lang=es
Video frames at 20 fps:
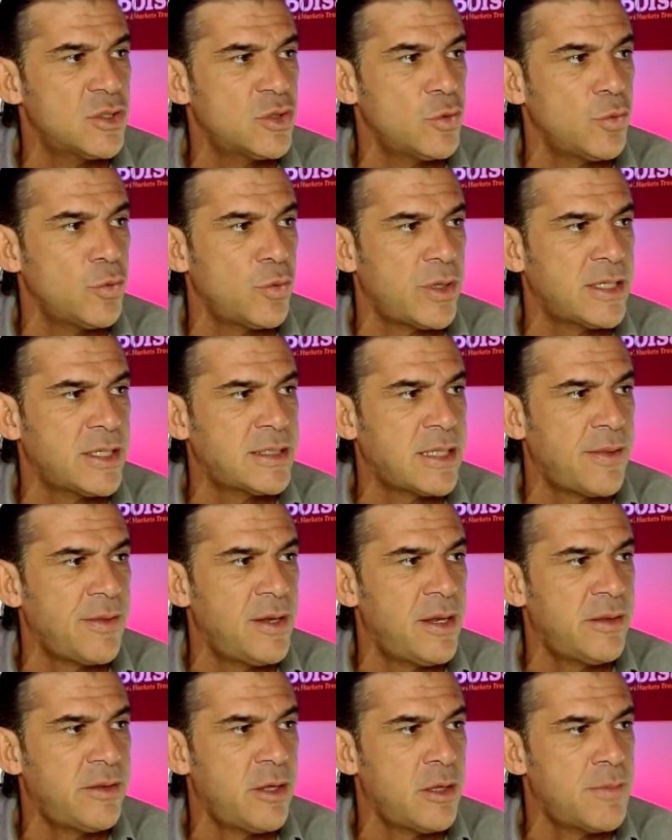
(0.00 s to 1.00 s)
Su recta
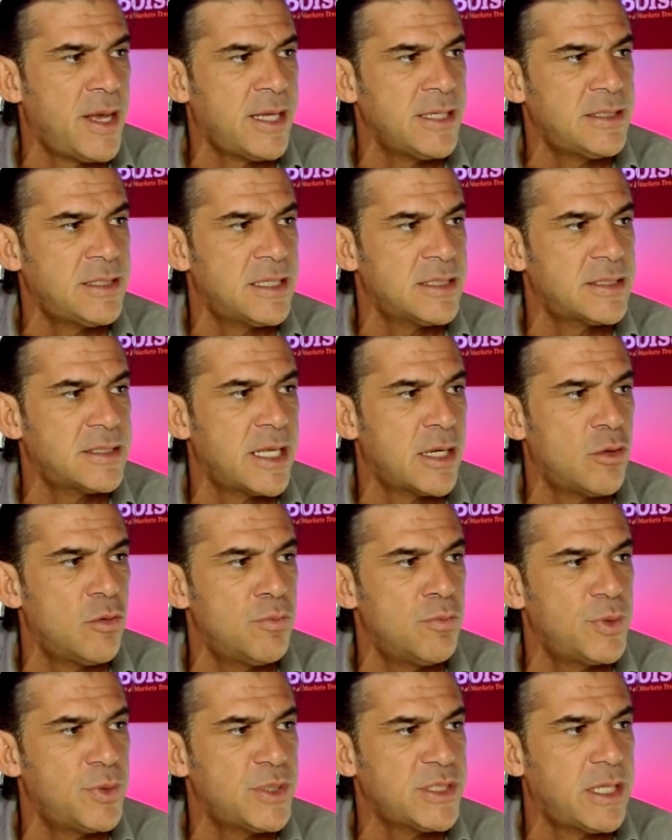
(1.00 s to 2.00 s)
directriz bajista está
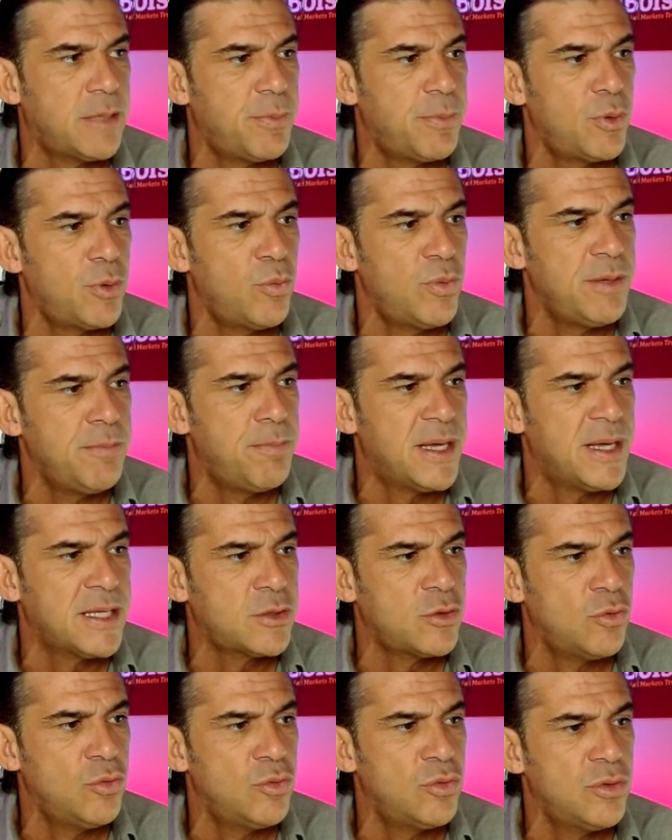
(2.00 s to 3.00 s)
compuesta por un
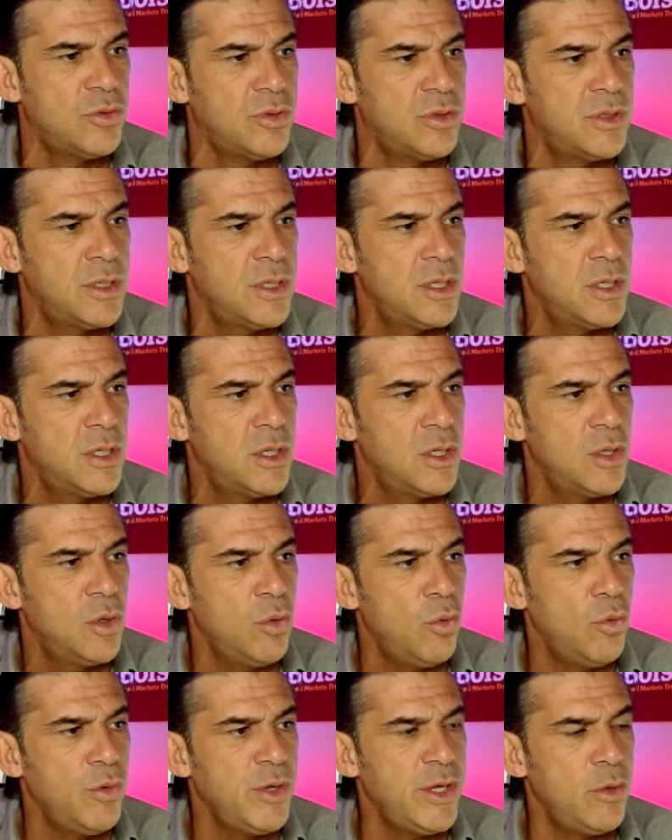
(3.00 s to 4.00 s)
impacto 1
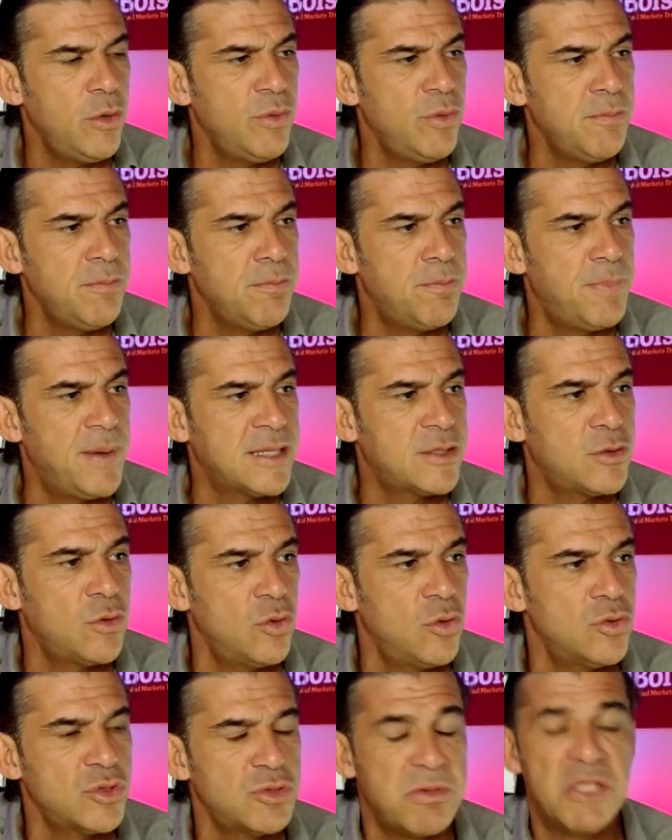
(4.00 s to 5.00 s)
y un
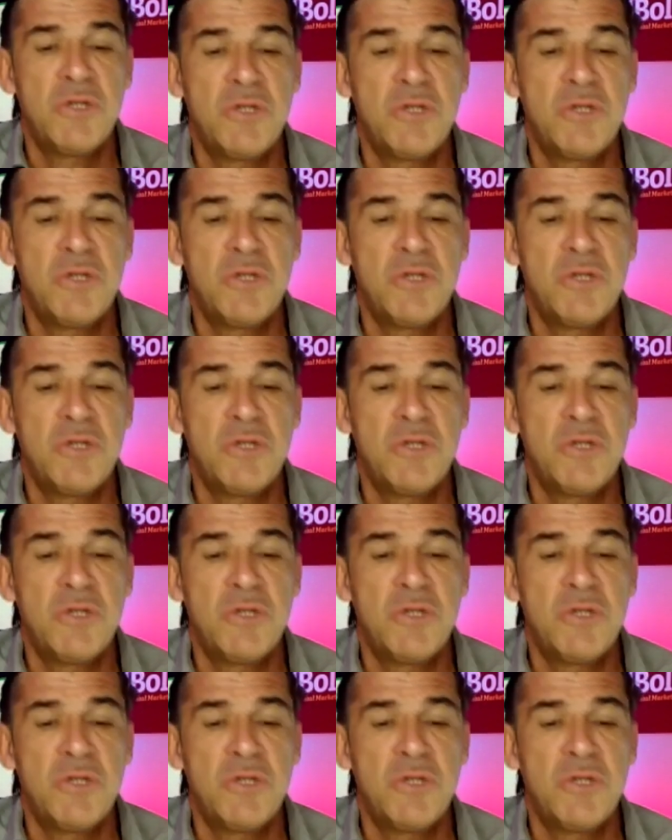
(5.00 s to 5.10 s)
impacto 2.